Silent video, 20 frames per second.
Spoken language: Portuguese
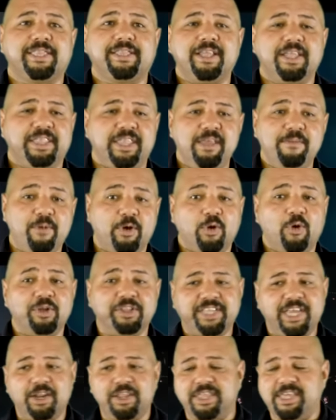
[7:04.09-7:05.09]
Assim, embora o
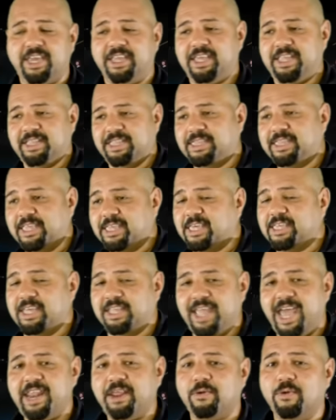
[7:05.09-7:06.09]
roteiro seja, seja
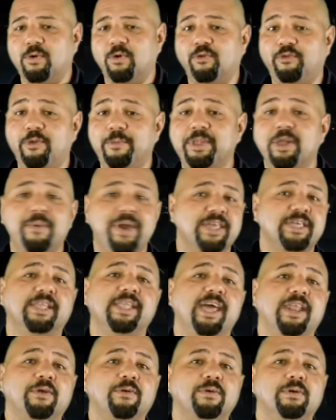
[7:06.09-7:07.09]
genérico, o filme não é
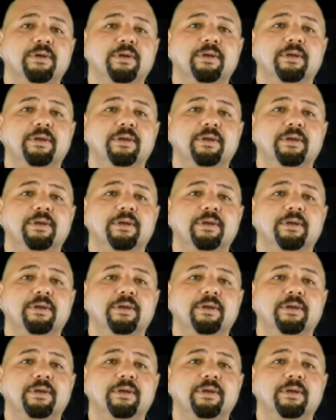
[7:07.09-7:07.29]
genérico.